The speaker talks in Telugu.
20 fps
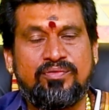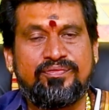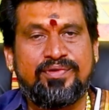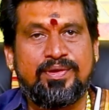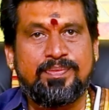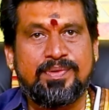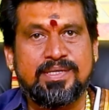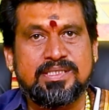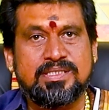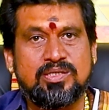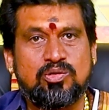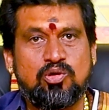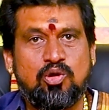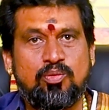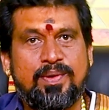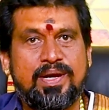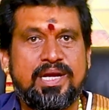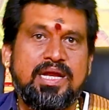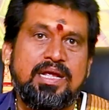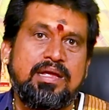ట్వంటీ ఫైవ్ పర్సెంట్
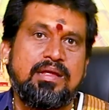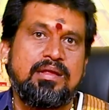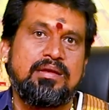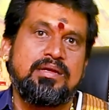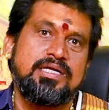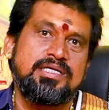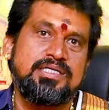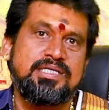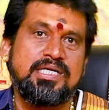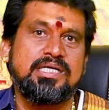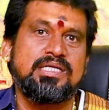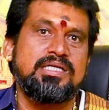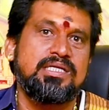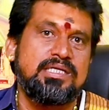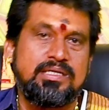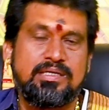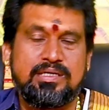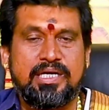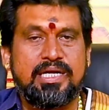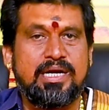లోపలనే డిష్
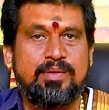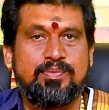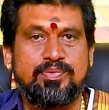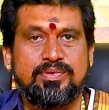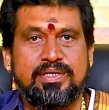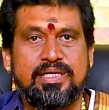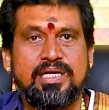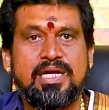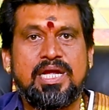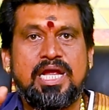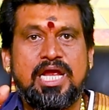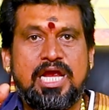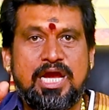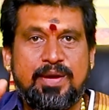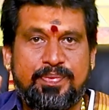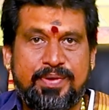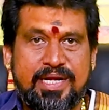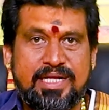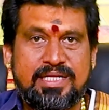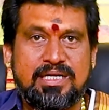క్లియర్ అయిపోతుంది
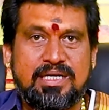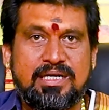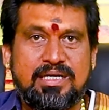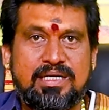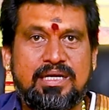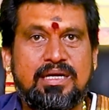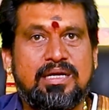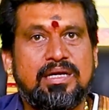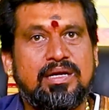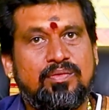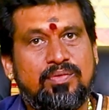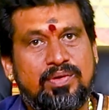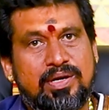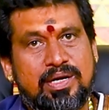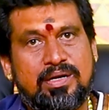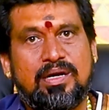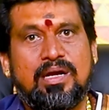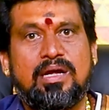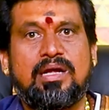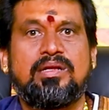ఇప్పుడు ఏంటంటే
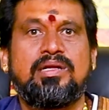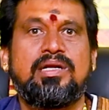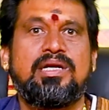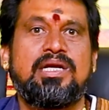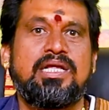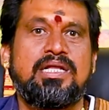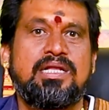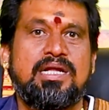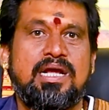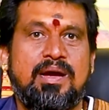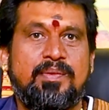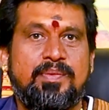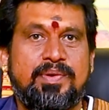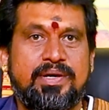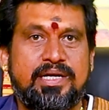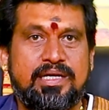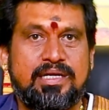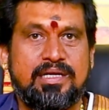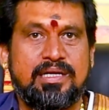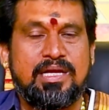ఎవరైనా అది లేదు
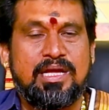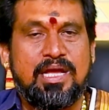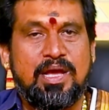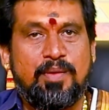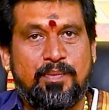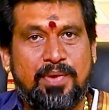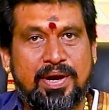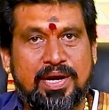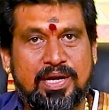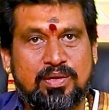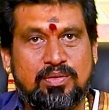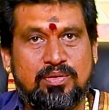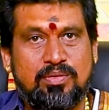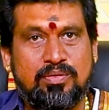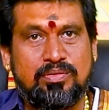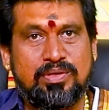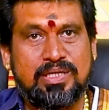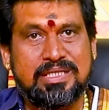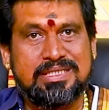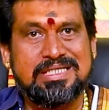కాబట్టి మనకు
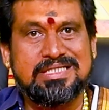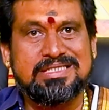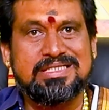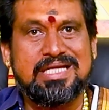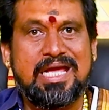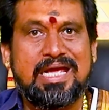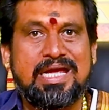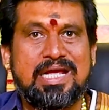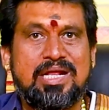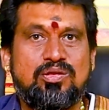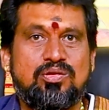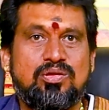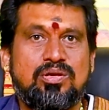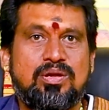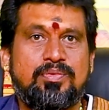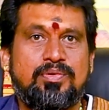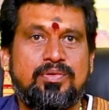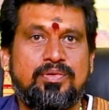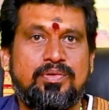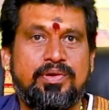ఉన్నత స్థాయికి
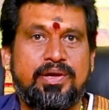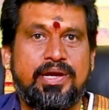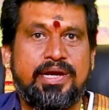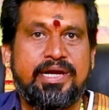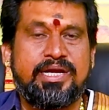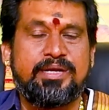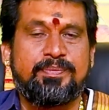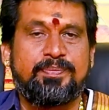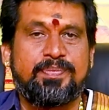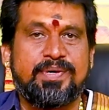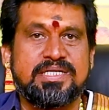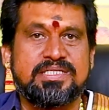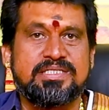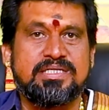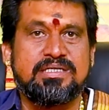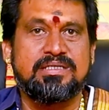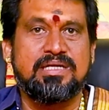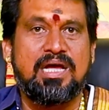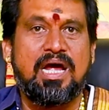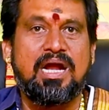వెళ్తున్నప్పుడు ఎయిటీ
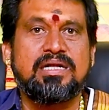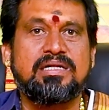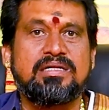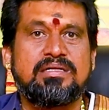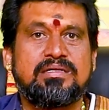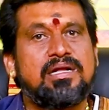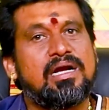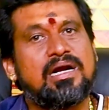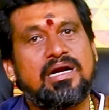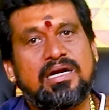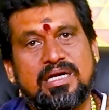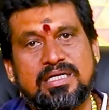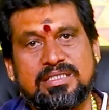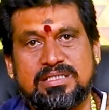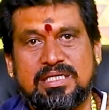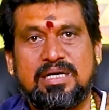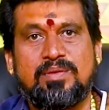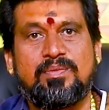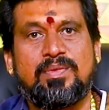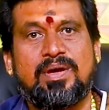పర్సెంట్ దాటంగా
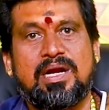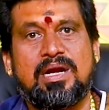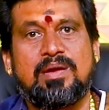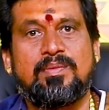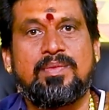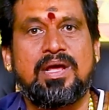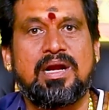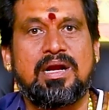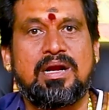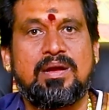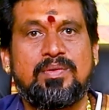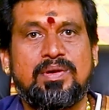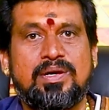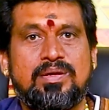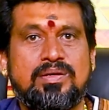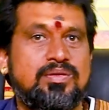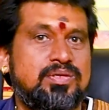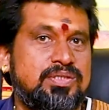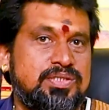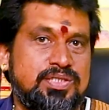ఖచ్చితంగా మరణ మార్గం
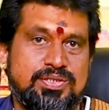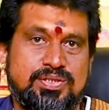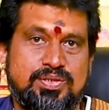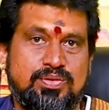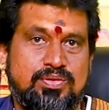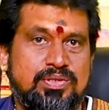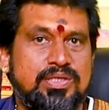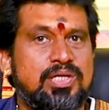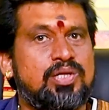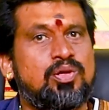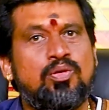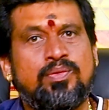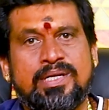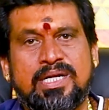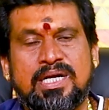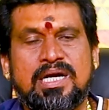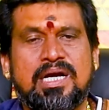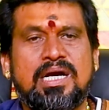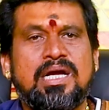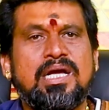అనేది వచ్చేస్తుంటారు ఏదో
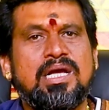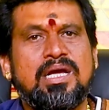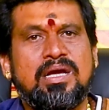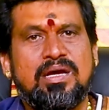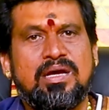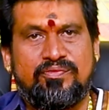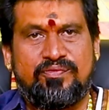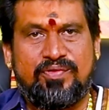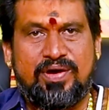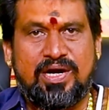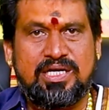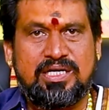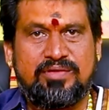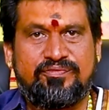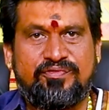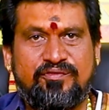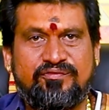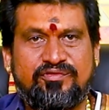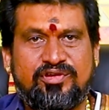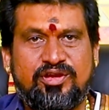విధంగా ఫార్టీ
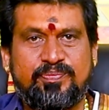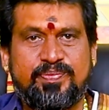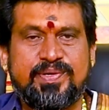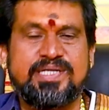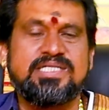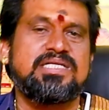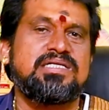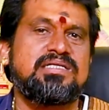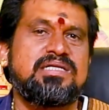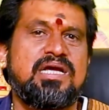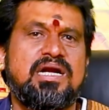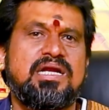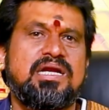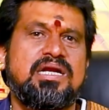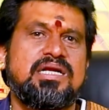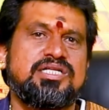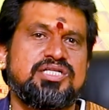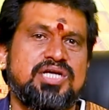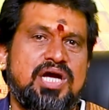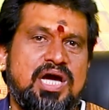ఫిఫ్టీ పర్సెంట్
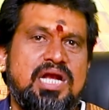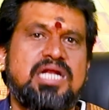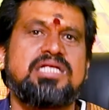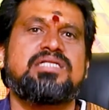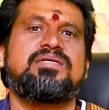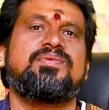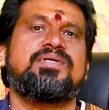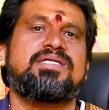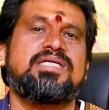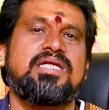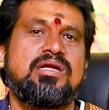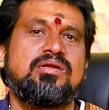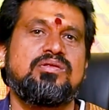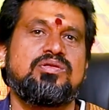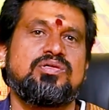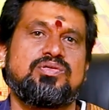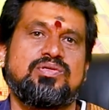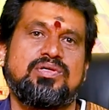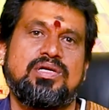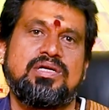దాటంగా చాలా సమస్యలు
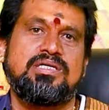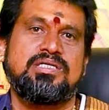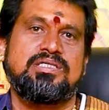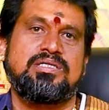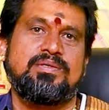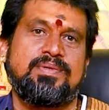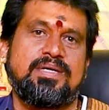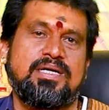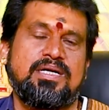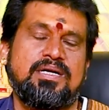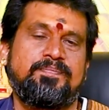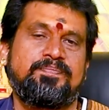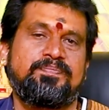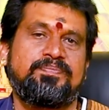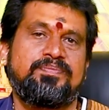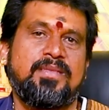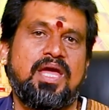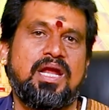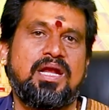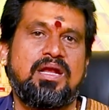అనేది వస్తుంటాయి డిస్టి పరంగా
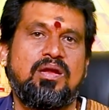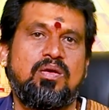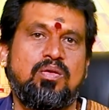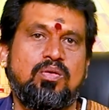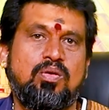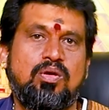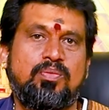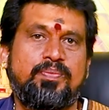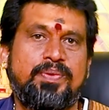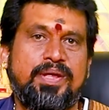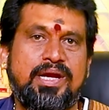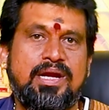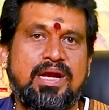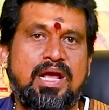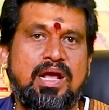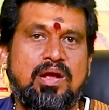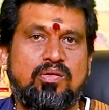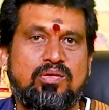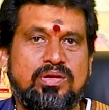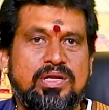అట్లా ఒక్కొక్క పెరిగినా
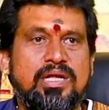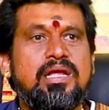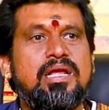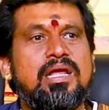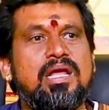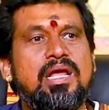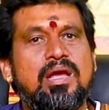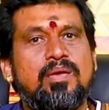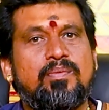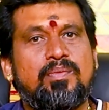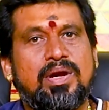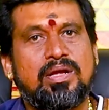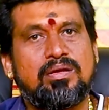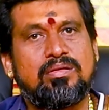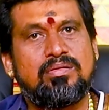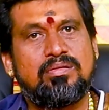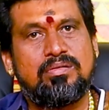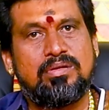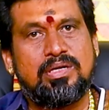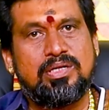కొద్దీ
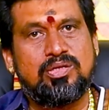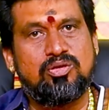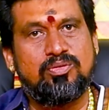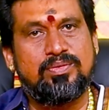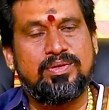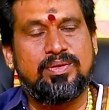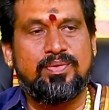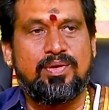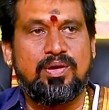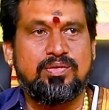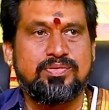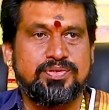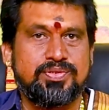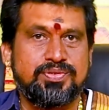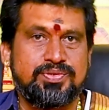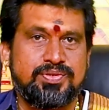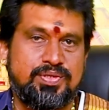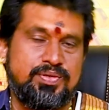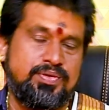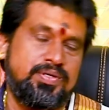మనకు ఎంతో పెద్ద ప్రాబ్లమ్స్
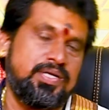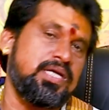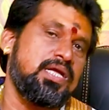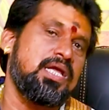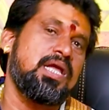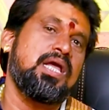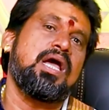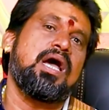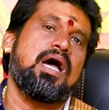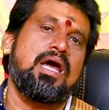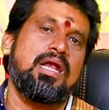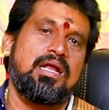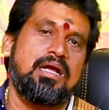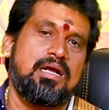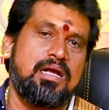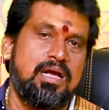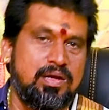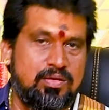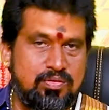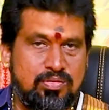వస్తూనే ఉంటాయి అలా
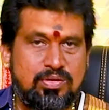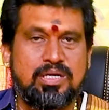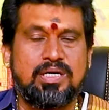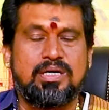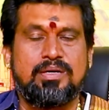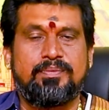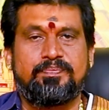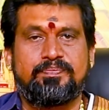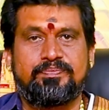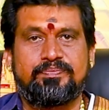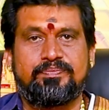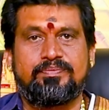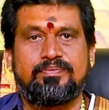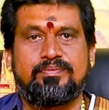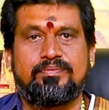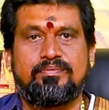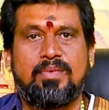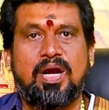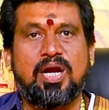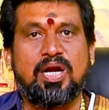కాకుండా
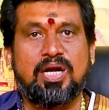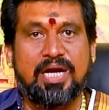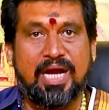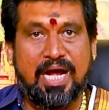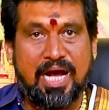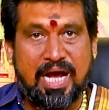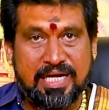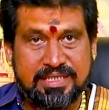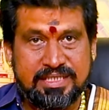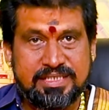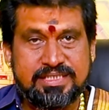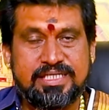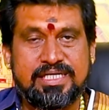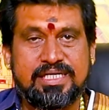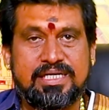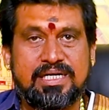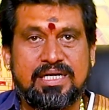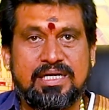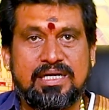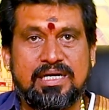మనకు అతి
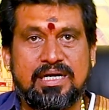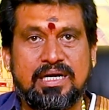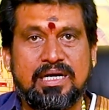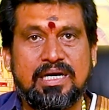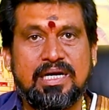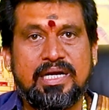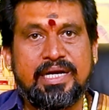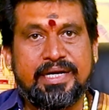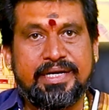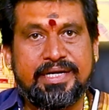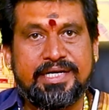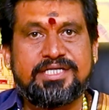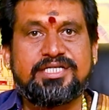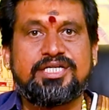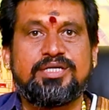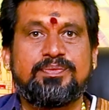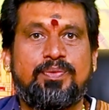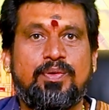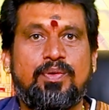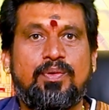శీఘ్రంగా
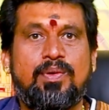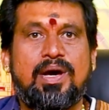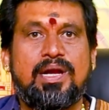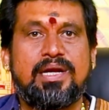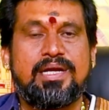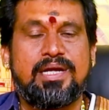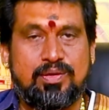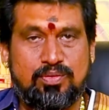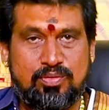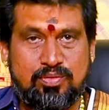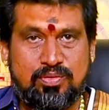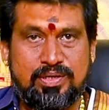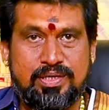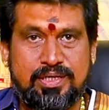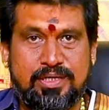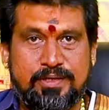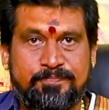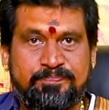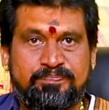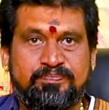దిష్టి పోవాలి
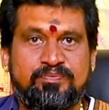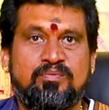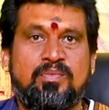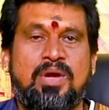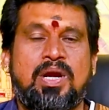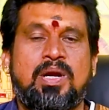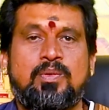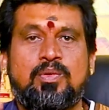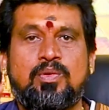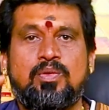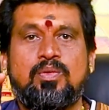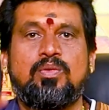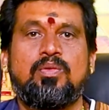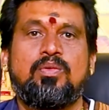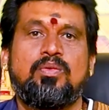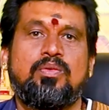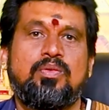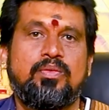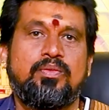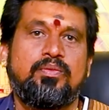అనుకుంటే మనము
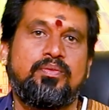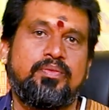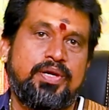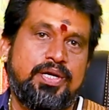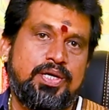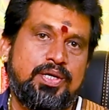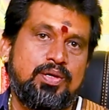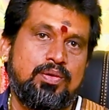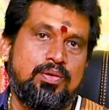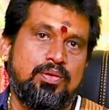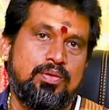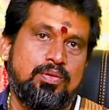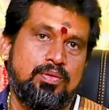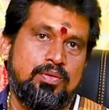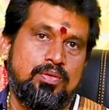ఇంట్లో